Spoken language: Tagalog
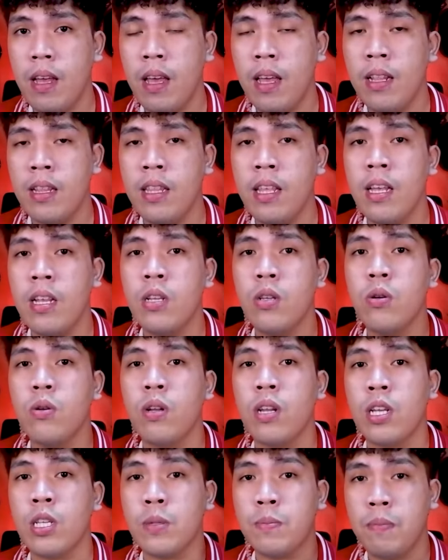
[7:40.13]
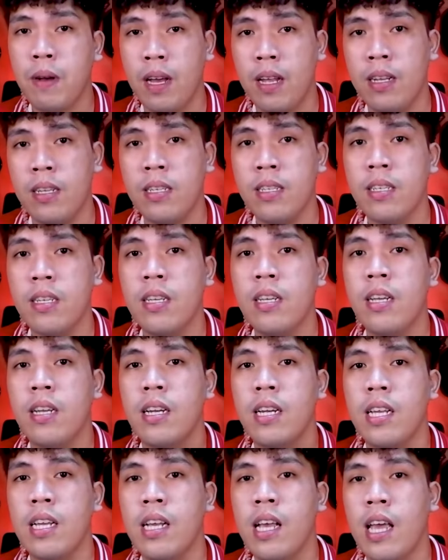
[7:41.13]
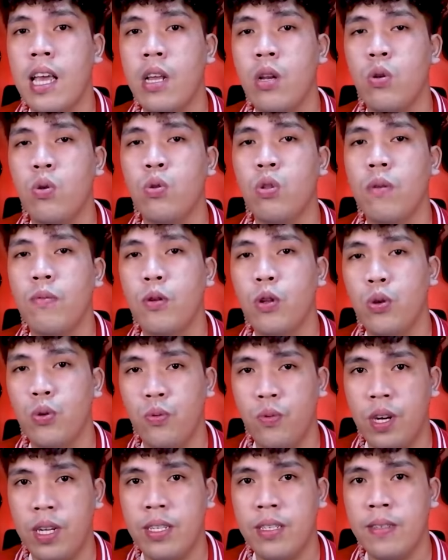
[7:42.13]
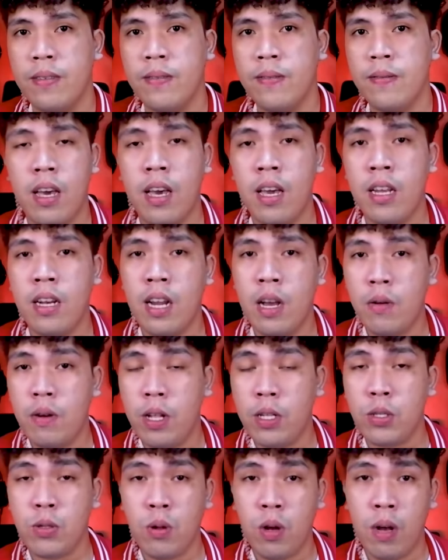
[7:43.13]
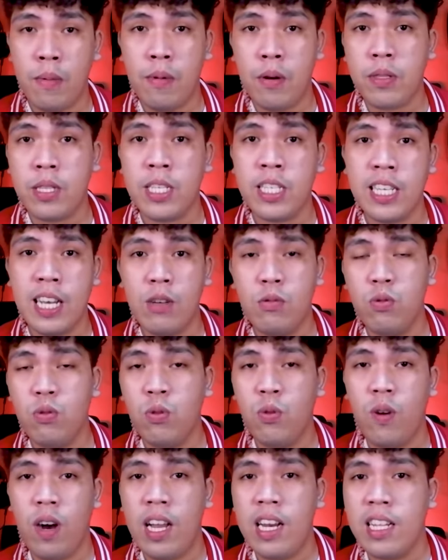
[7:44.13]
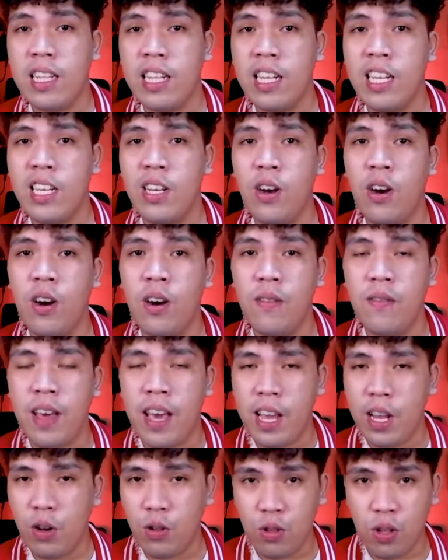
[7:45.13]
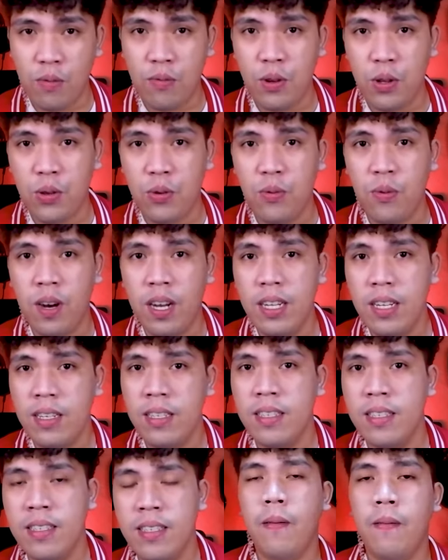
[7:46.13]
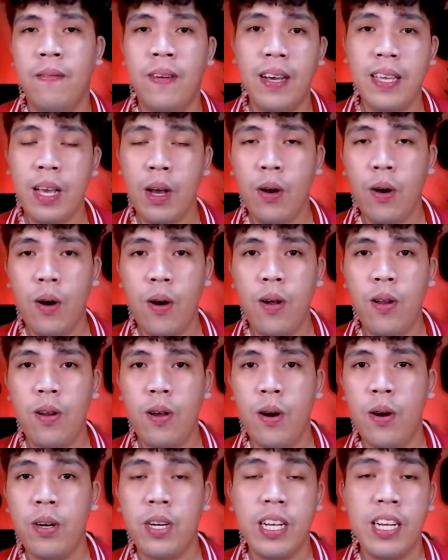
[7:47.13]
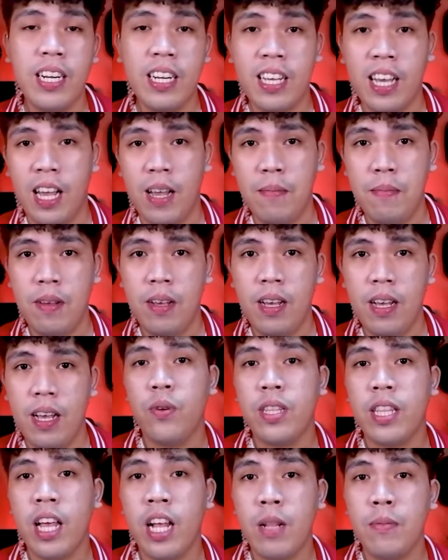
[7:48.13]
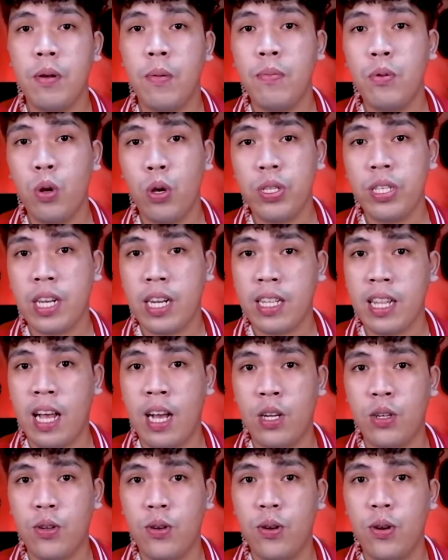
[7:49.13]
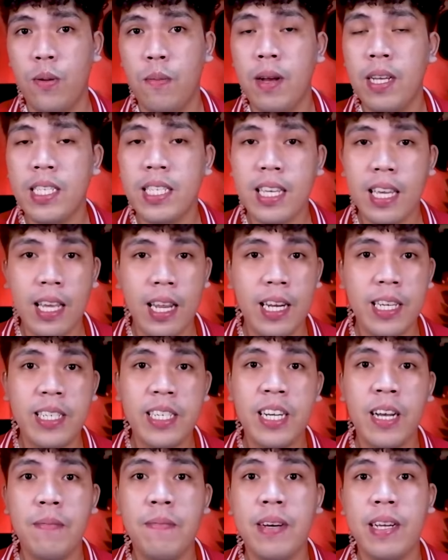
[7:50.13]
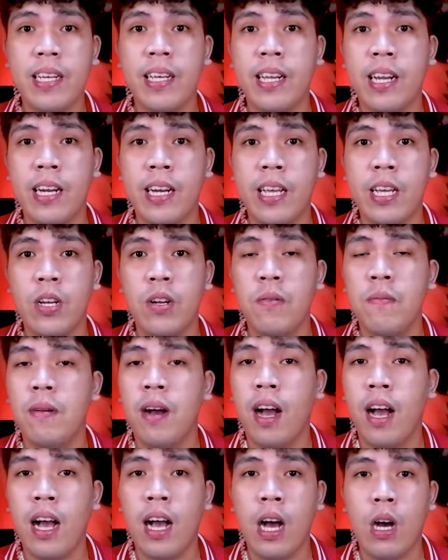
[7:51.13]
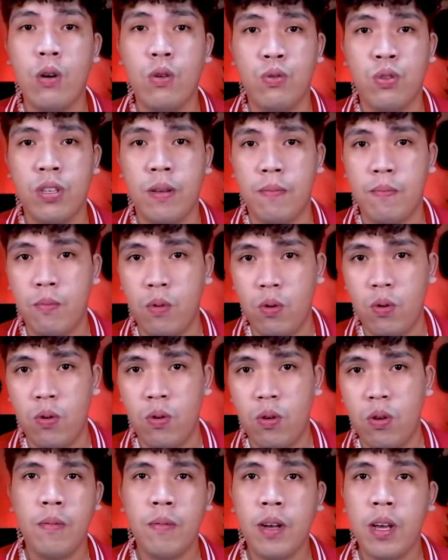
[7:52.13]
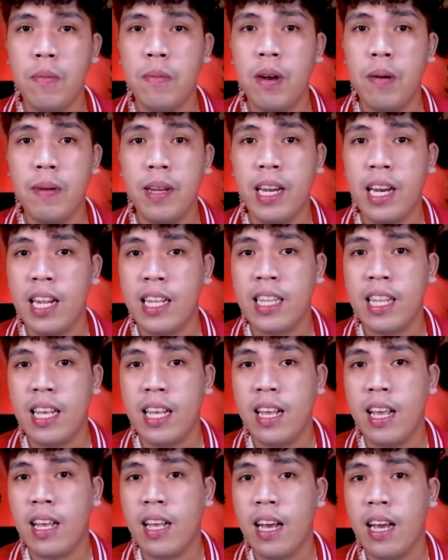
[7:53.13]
and then yung response ni Halo W1. And now let's talk about the sound quality of Halo W1. Via call or in-game, with the help of noise reduction, mas clear ka maririnig ng mga kausap mo. Kapag yung mga malilit na ingay